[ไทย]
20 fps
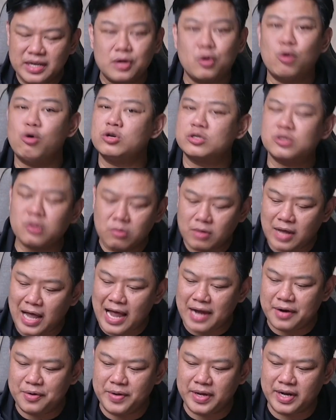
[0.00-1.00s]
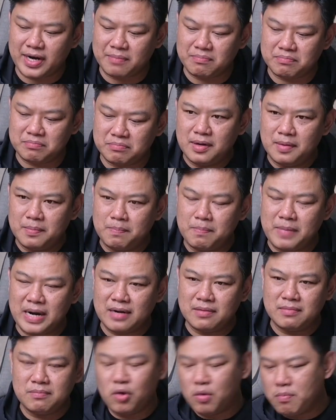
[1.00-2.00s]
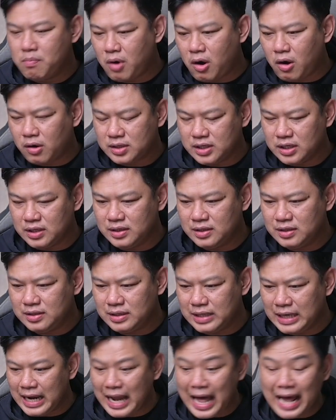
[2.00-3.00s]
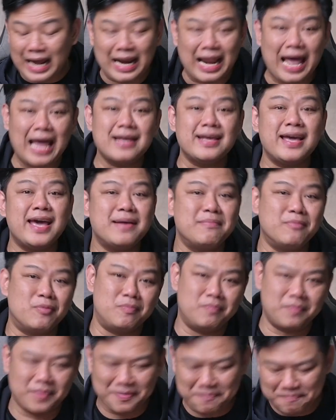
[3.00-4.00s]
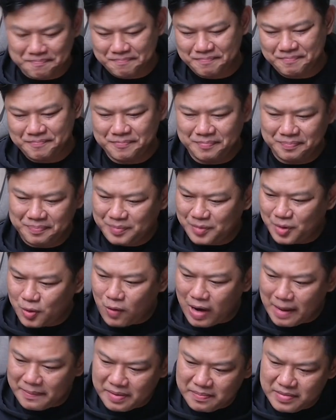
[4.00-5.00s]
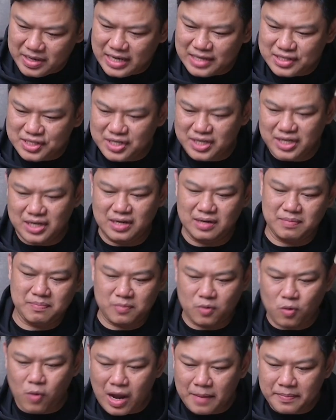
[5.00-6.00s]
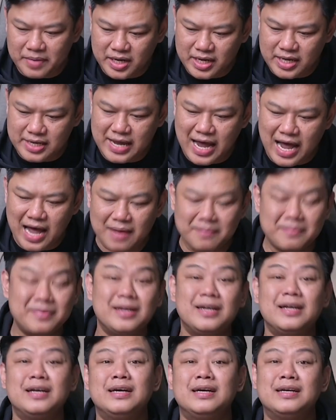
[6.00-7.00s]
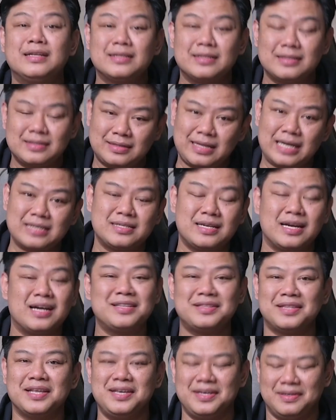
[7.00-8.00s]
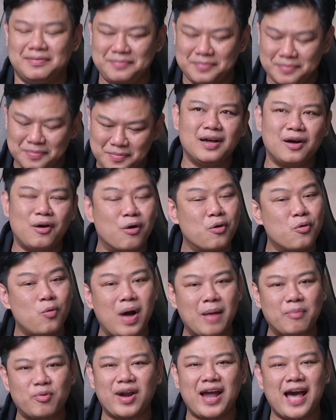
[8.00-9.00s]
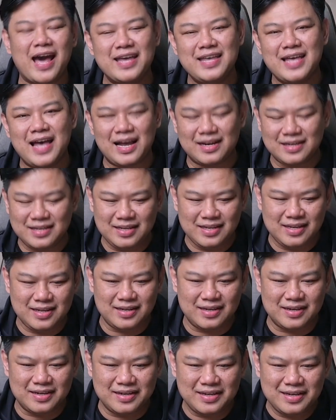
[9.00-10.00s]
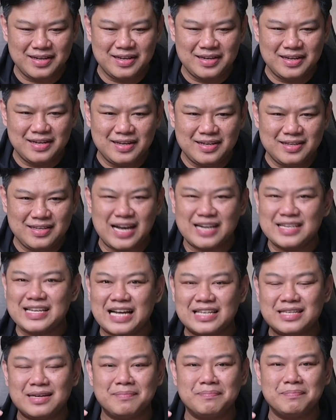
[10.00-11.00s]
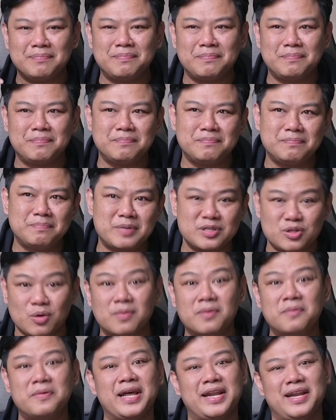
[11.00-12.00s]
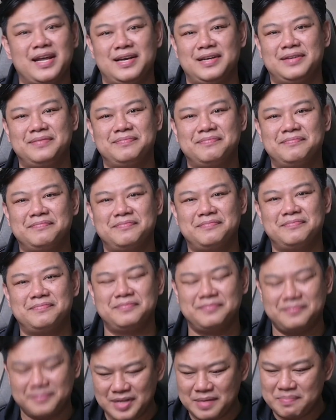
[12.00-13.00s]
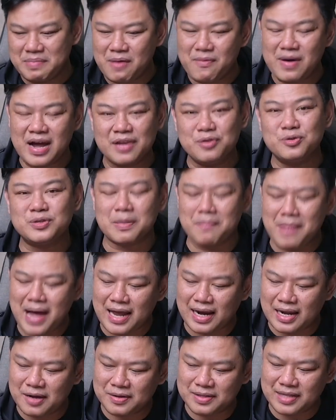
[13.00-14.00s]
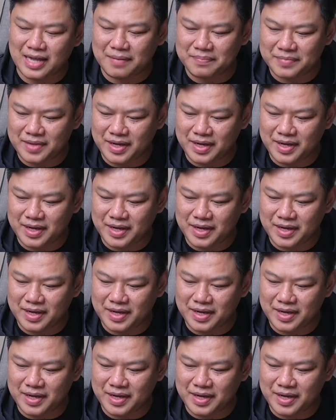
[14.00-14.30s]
งที่โค้ชต้องการด้วยครับ มันบ่งบอกถึงหลากหลายแง่มุม ความเป็นมืออาชีพความพยายามทัศนคติของความกระหายอยากที่ยังอยากจะประสบความสำเร็จอะถึงแม้ว่าอายุจะมากแล้วก็ตาม